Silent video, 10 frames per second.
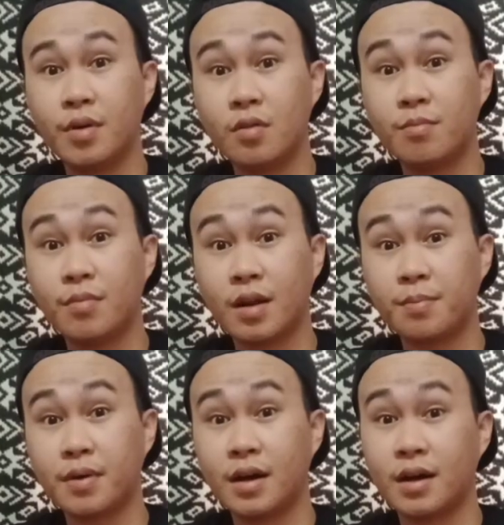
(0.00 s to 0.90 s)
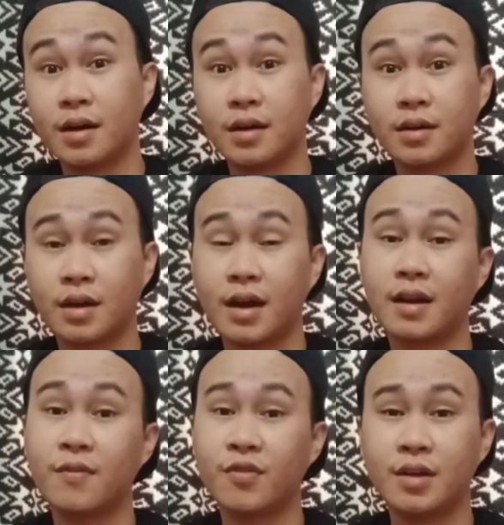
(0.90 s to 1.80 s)
belum berapa
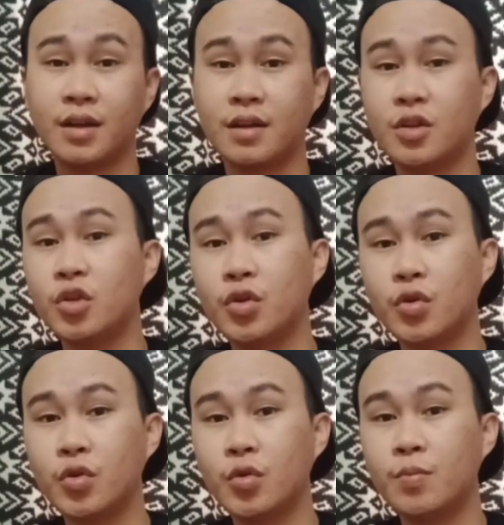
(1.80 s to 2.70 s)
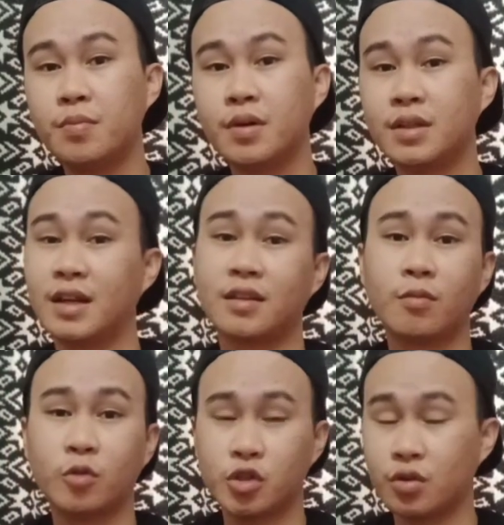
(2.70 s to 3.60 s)
arif dengan YouTube tidak
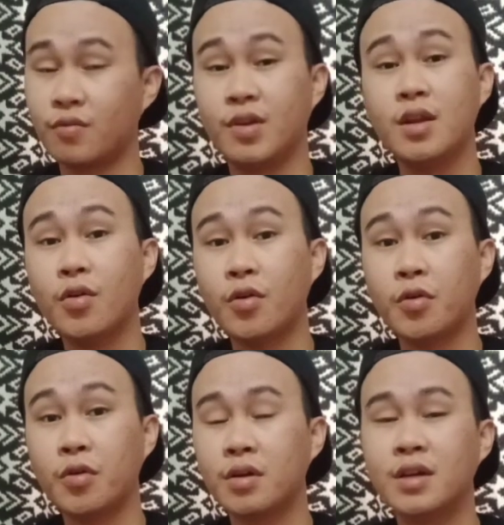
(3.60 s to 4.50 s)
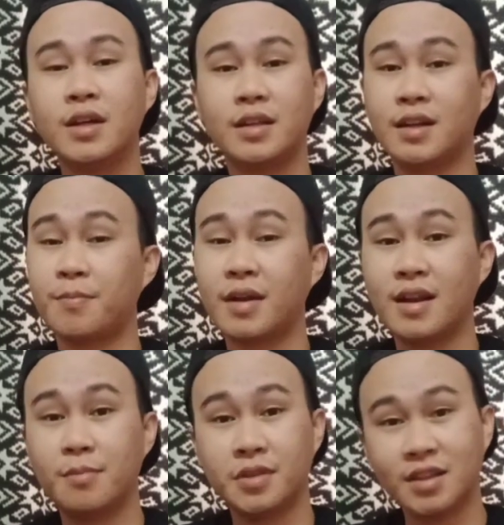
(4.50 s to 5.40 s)
tahu mau video tidak
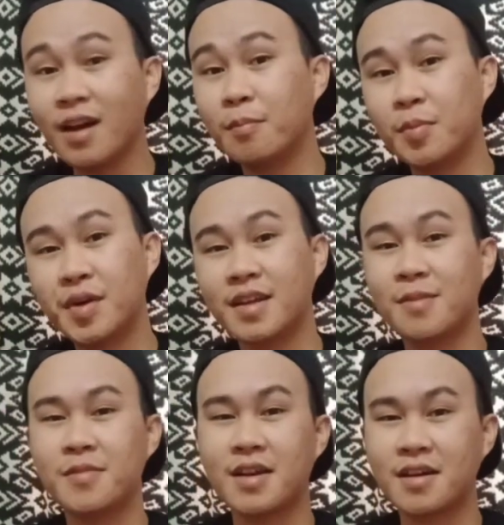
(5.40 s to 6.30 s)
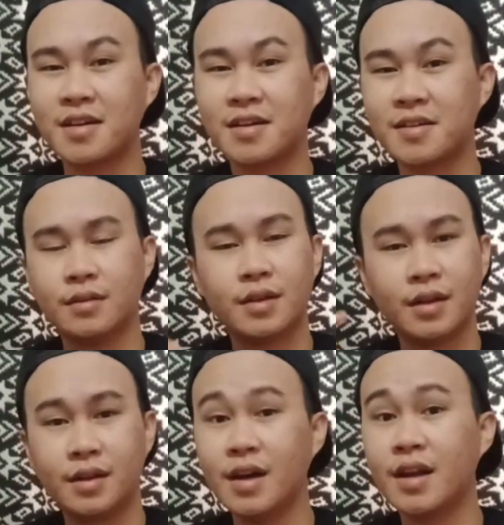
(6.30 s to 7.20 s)
pandai bercakap depan kamera
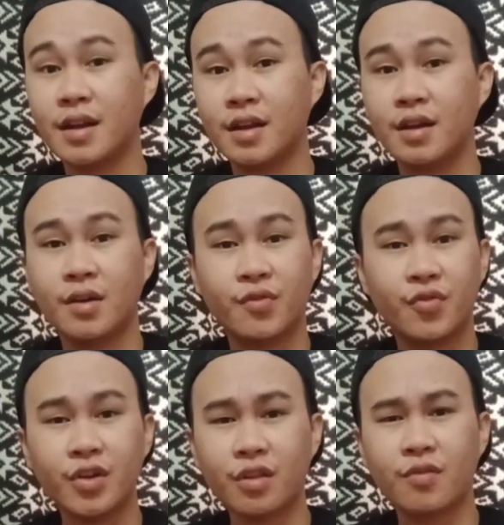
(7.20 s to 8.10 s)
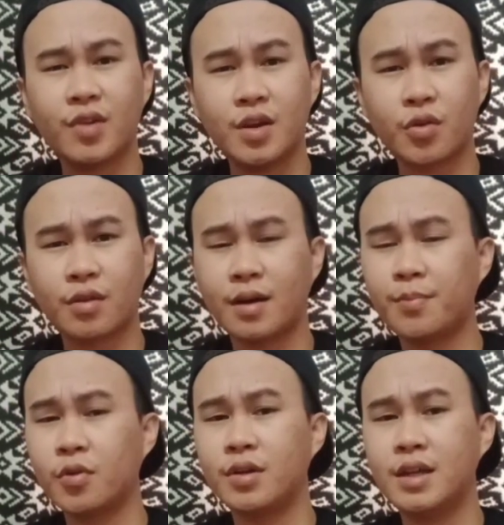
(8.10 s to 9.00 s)
dan first video saya upload